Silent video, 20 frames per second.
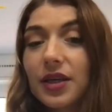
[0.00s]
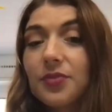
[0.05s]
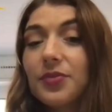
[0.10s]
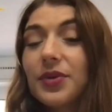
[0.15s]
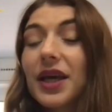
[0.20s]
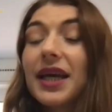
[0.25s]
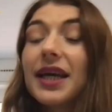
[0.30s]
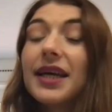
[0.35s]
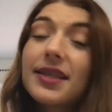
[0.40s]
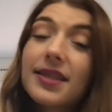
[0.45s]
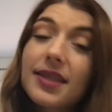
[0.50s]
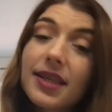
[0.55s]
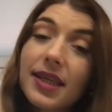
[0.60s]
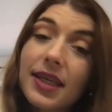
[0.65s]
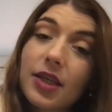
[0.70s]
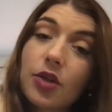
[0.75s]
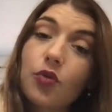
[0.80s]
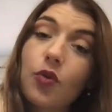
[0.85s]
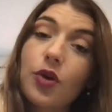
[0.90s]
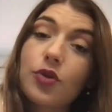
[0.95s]
et eh bien
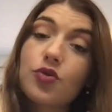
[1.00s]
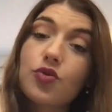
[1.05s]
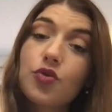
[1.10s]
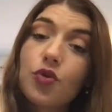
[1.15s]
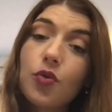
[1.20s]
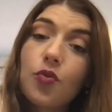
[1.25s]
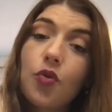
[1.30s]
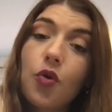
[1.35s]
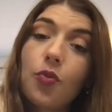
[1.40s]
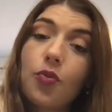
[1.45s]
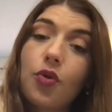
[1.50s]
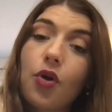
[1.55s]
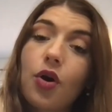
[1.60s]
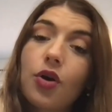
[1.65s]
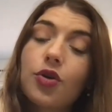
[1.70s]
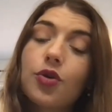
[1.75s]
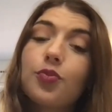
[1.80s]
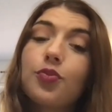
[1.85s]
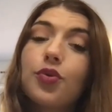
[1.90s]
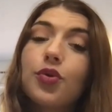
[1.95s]
inscris-toi sur mon
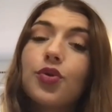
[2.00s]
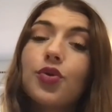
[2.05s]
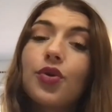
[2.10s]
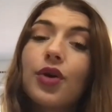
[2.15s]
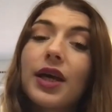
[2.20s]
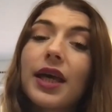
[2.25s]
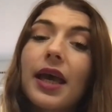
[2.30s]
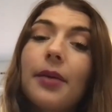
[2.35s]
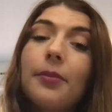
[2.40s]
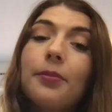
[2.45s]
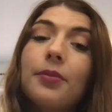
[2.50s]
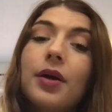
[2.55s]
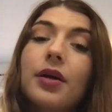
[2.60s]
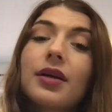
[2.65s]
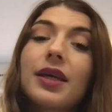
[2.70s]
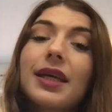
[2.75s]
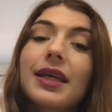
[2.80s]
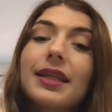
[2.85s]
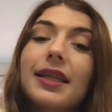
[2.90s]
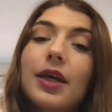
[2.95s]
blog pour ne rien
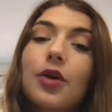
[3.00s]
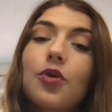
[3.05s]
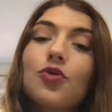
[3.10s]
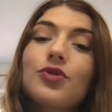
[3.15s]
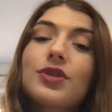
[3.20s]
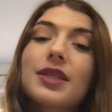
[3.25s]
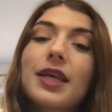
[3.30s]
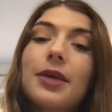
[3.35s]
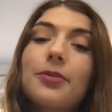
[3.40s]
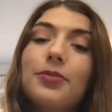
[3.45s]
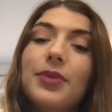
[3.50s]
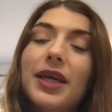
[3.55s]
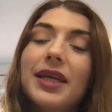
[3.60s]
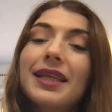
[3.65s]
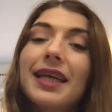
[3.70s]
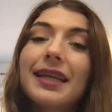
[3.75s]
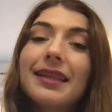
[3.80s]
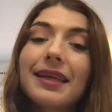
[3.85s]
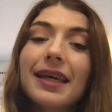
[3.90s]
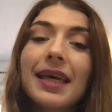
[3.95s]
manquer des conseils
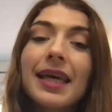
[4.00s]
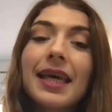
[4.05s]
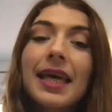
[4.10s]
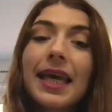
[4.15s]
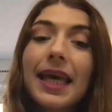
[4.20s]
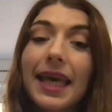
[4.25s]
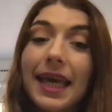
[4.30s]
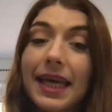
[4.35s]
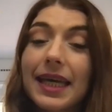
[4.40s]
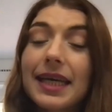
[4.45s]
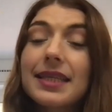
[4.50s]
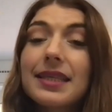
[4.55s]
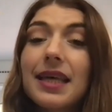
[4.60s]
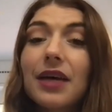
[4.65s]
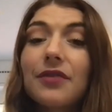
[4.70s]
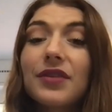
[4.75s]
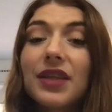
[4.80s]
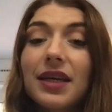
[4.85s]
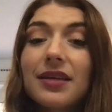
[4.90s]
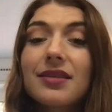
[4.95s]
bien-être et
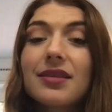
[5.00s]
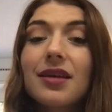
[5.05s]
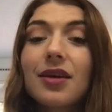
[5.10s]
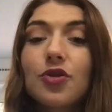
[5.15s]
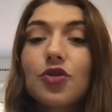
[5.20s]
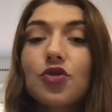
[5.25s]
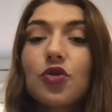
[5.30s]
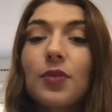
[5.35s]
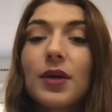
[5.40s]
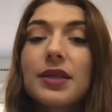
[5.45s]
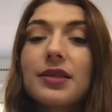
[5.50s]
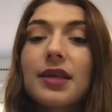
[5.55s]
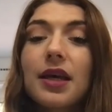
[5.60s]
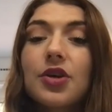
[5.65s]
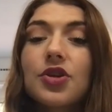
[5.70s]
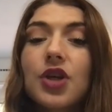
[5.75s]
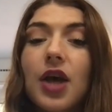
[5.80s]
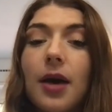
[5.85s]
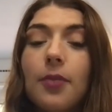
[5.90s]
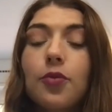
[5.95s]
réserve ta séance de
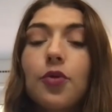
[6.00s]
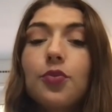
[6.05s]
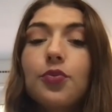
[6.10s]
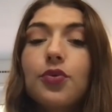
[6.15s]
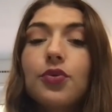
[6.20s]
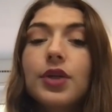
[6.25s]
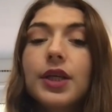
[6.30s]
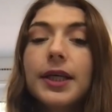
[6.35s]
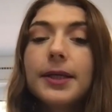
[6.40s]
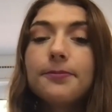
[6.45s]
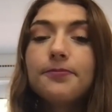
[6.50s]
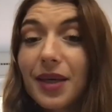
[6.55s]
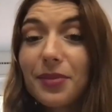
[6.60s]
massage à Montpellier.